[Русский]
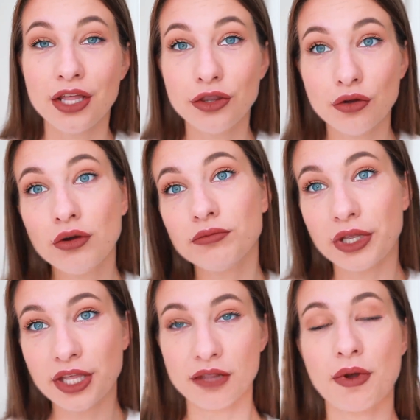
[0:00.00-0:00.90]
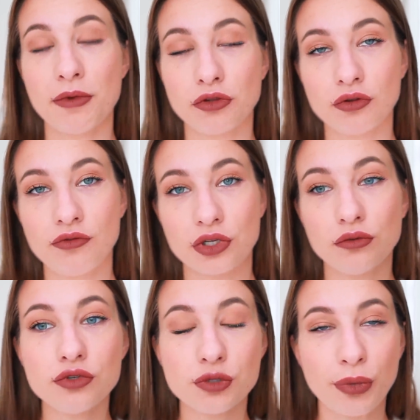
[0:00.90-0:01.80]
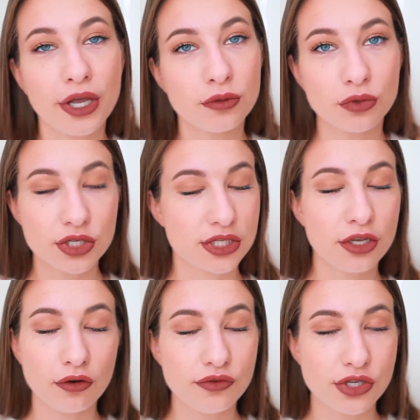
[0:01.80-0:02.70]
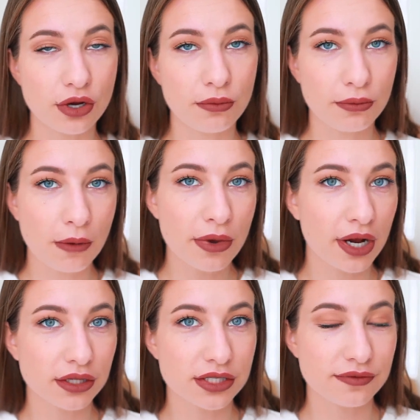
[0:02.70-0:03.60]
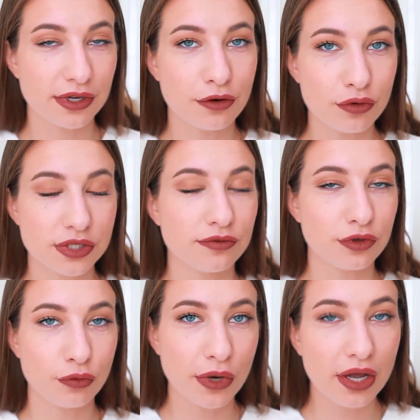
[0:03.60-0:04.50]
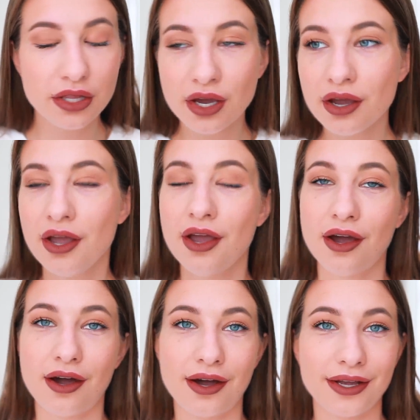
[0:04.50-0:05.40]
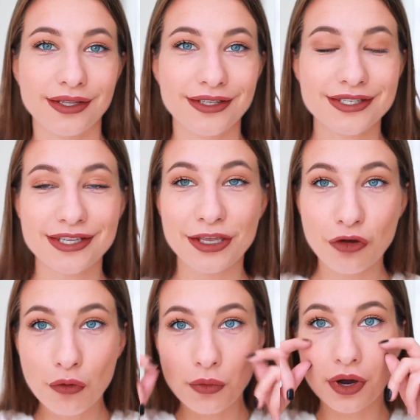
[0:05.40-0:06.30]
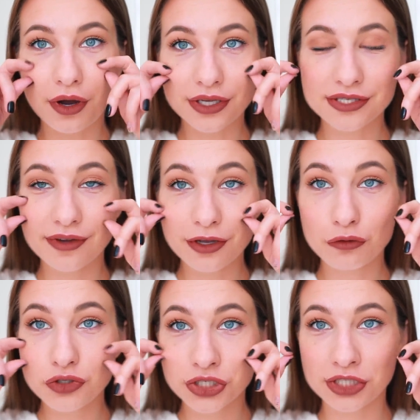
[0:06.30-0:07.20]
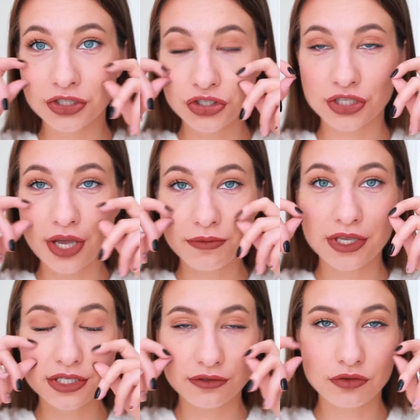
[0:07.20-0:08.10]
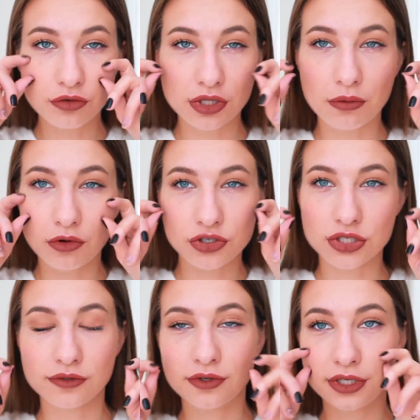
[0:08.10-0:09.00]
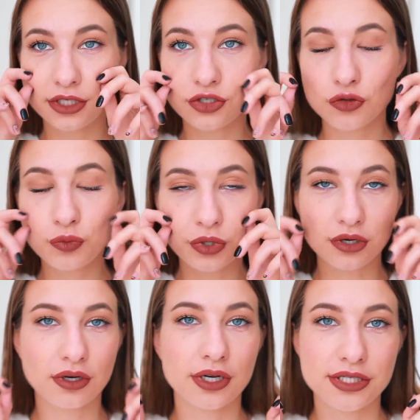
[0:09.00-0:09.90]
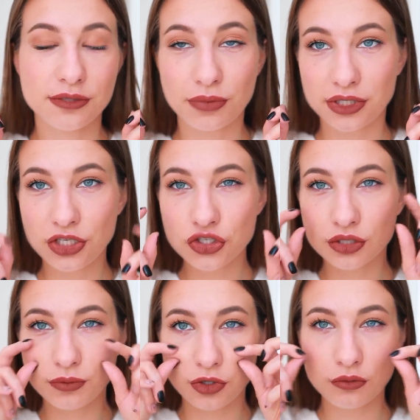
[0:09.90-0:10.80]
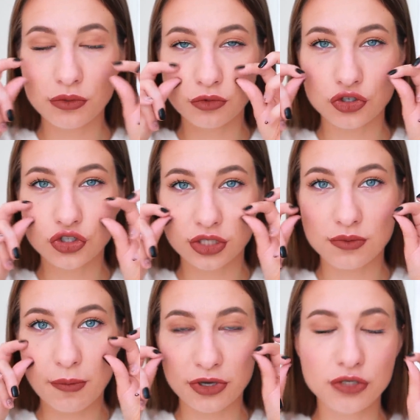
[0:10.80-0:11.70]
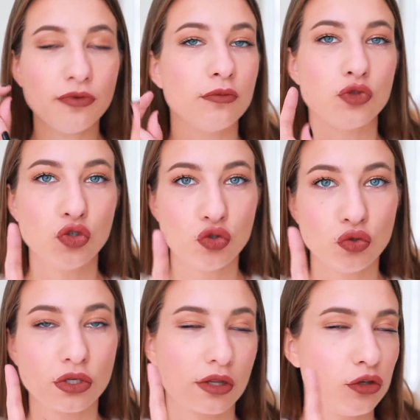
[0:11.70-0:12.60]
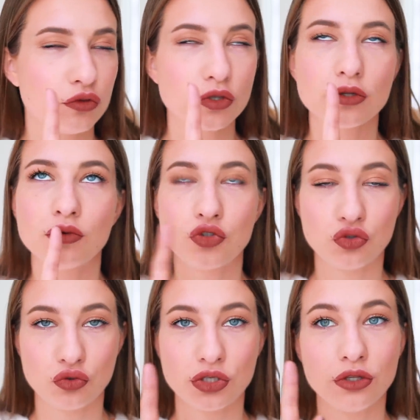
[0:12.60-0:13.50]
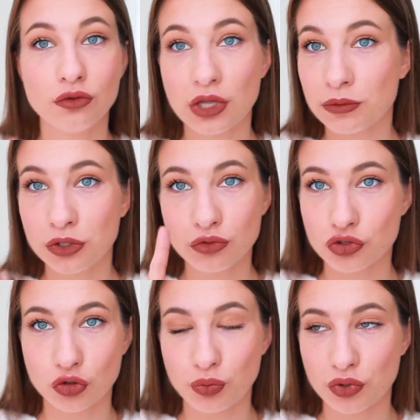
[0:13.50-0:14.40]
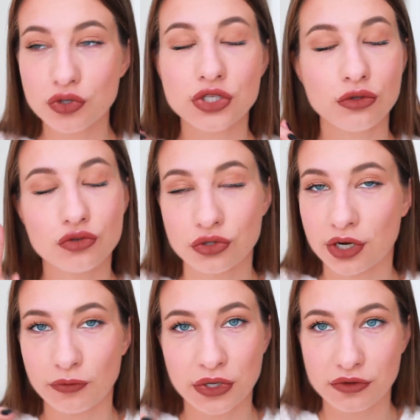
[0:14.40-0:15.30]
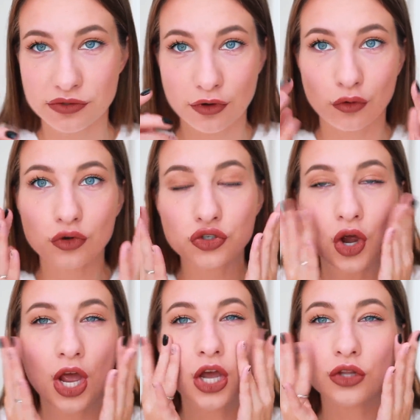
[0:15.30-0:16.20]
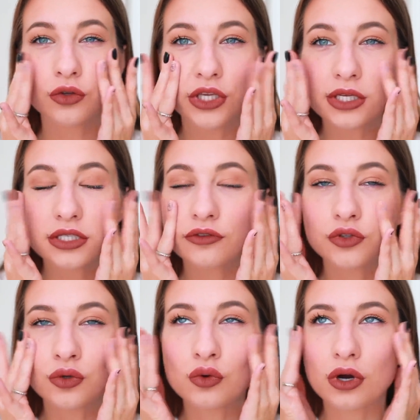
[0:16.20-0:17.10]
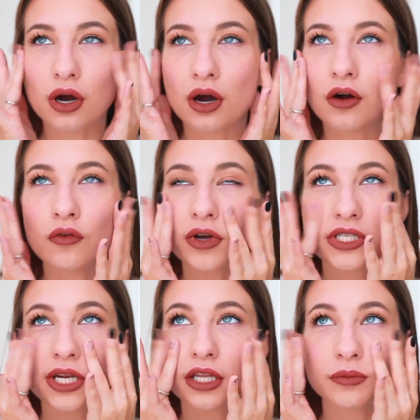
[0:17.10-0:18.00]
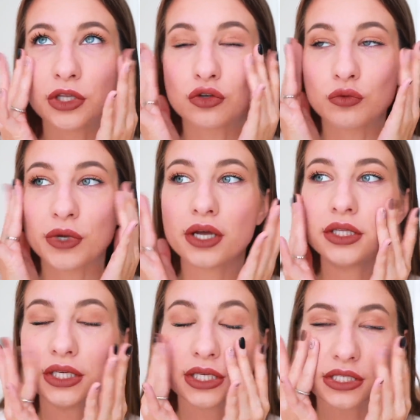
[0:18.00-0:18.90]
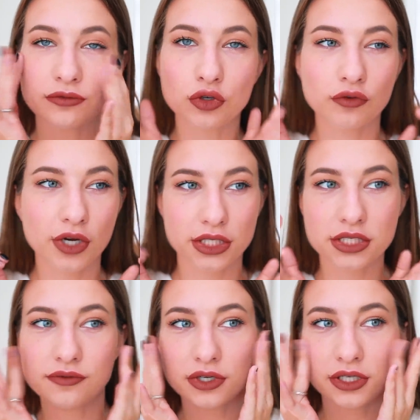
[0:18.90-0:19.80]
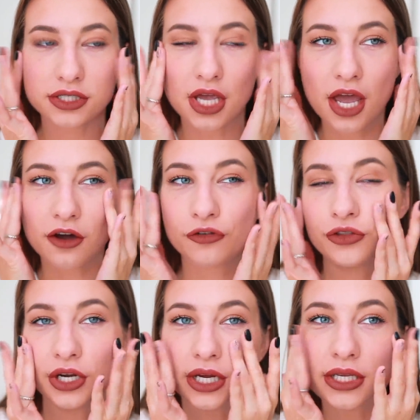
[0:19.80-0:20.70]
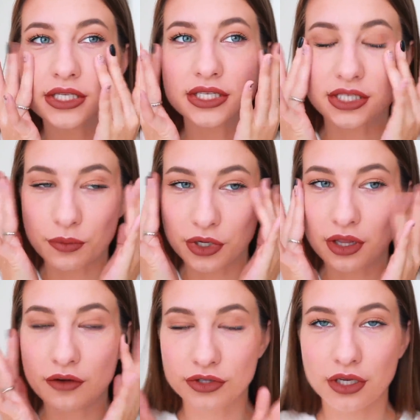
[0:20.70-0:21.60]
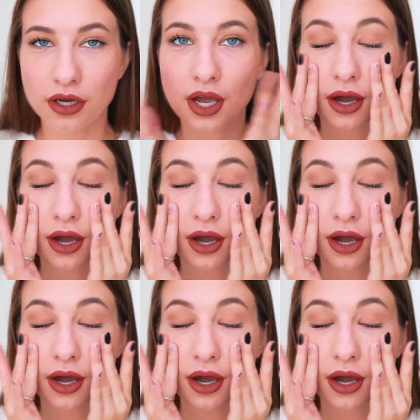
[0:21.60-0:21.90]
Но на данный момент он вернулся, поэтому достаем все обратно свои розовые румяна, а, достаем а, свои ручки и начинаем, если вдруг нам хочется выглядеть супер а, симпатично, берем немножечко себя пощипываем, чуть-чуть, ключевое слово чуть-чуть. Нам не нужен купероз, не нужно травмировать свою кожу, но если вдруг а, у вас рядом нет румян, и если вдруг вы хотите выглядеть в тренде, и самое главное,